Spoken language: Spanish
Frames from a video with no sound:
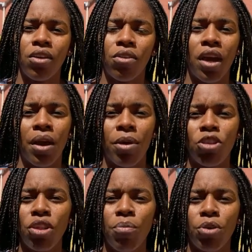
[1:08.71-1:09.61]
en
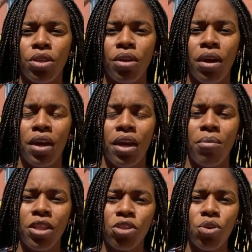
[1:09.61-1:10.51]
evento deportivo, en
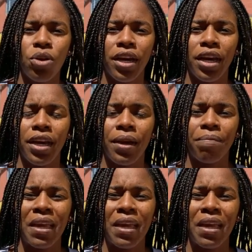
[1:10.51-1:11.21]
evento eh,